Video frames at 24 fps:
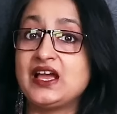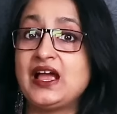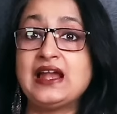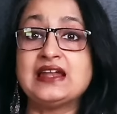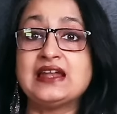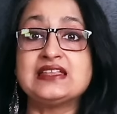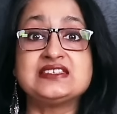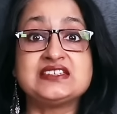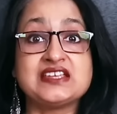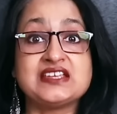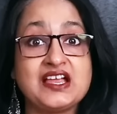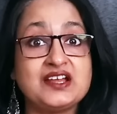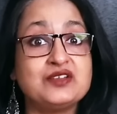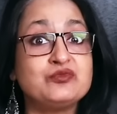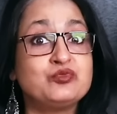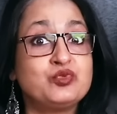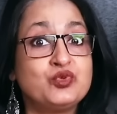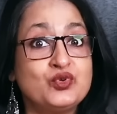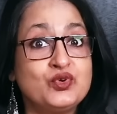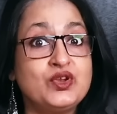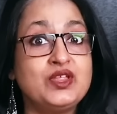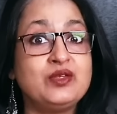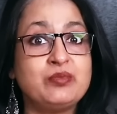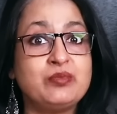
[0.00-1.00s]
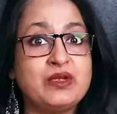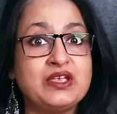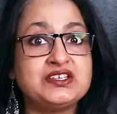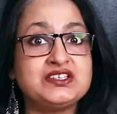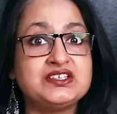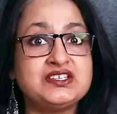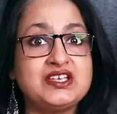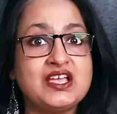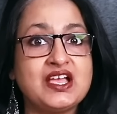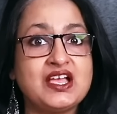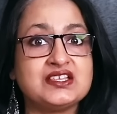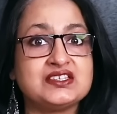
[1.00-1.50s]
যার যার ভুঁড়ি
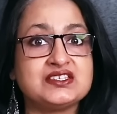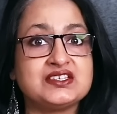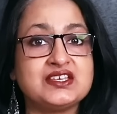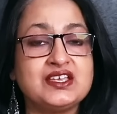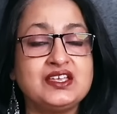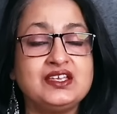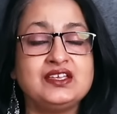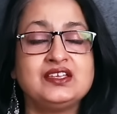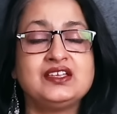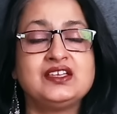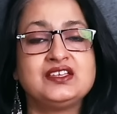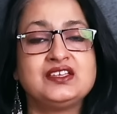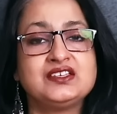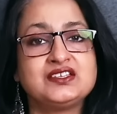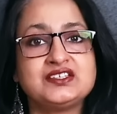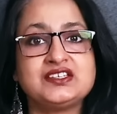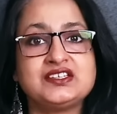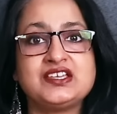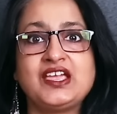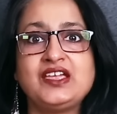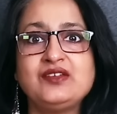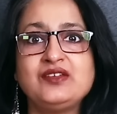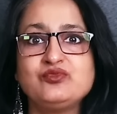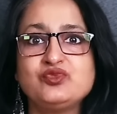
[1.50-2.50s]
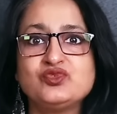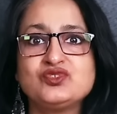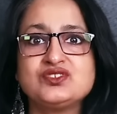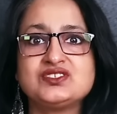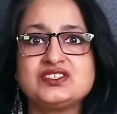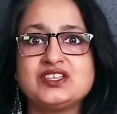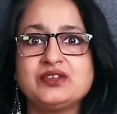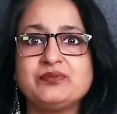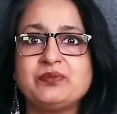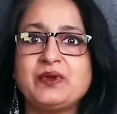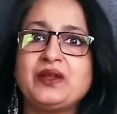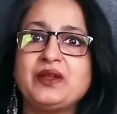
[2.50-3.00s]
বেশি আছে সেই
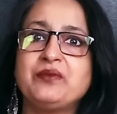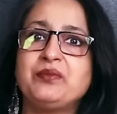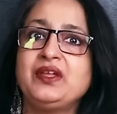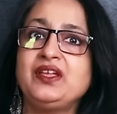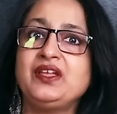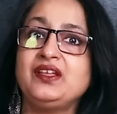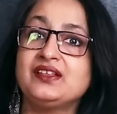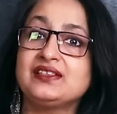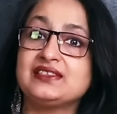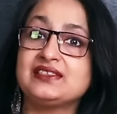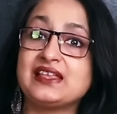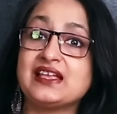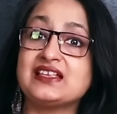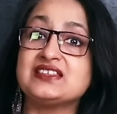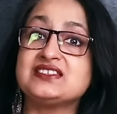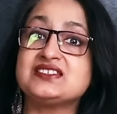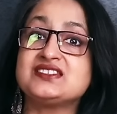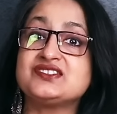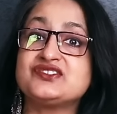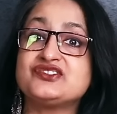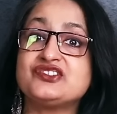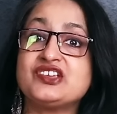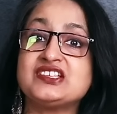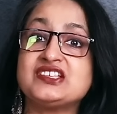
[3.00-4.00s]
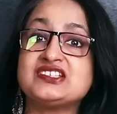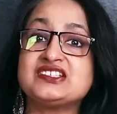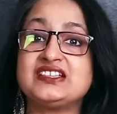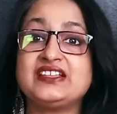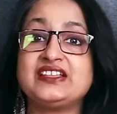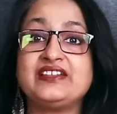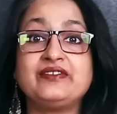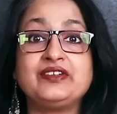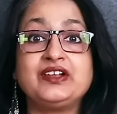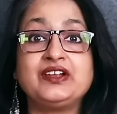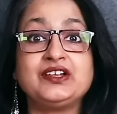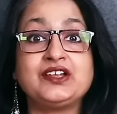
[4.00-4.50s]
বুঝতে পারবে তার স্ট্রেস
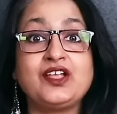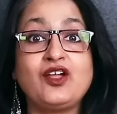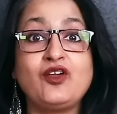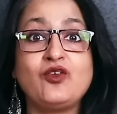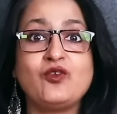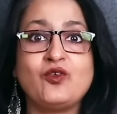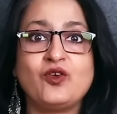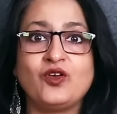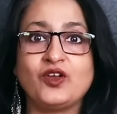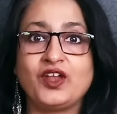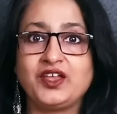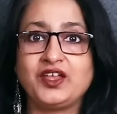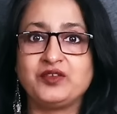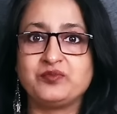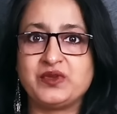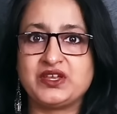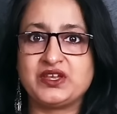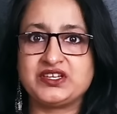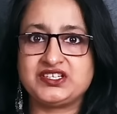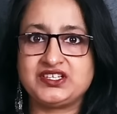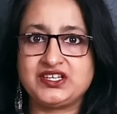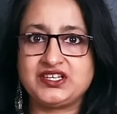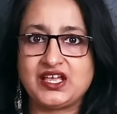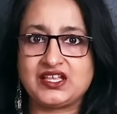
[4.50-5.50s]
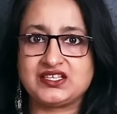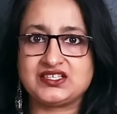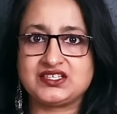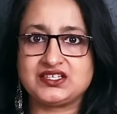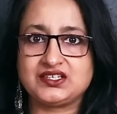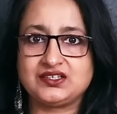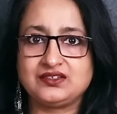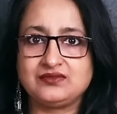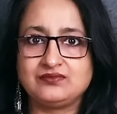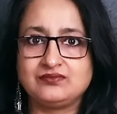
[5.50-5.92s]
লেভেলটা অনেক বেশি আছে